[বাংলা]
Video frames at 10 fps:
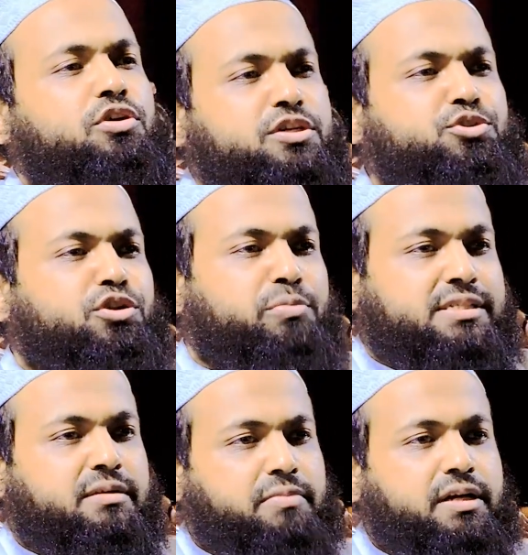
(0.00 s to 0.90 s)
এই জন্য
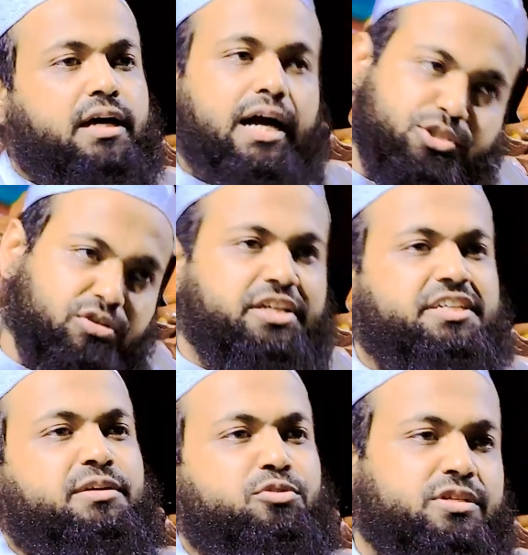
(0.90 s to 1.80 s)
মাঝহাব মানে আসলেই
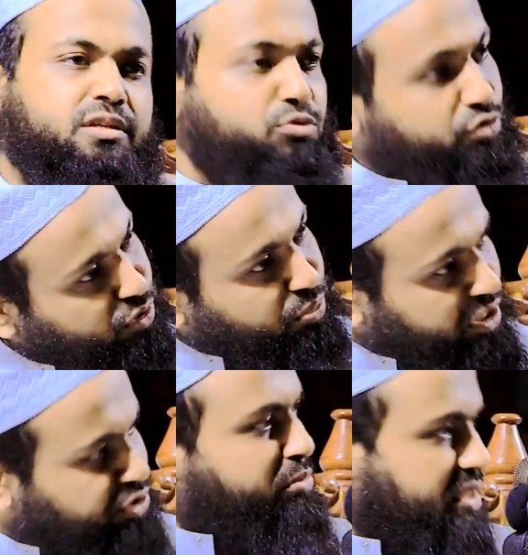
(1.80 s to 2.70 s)
ঠিক করেছেন মূর্খ
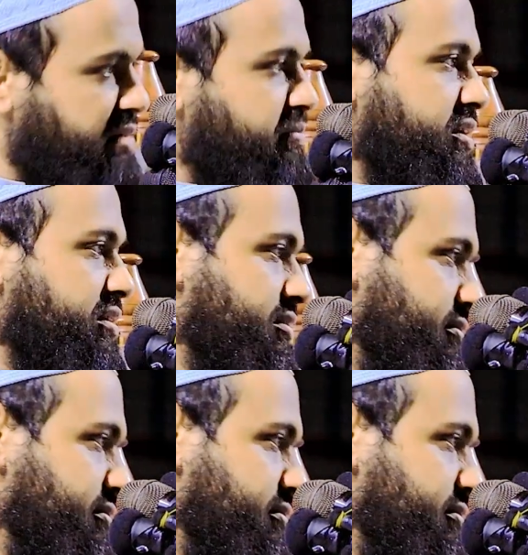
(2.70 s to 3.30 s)
বলেই তো মাঝাব মানে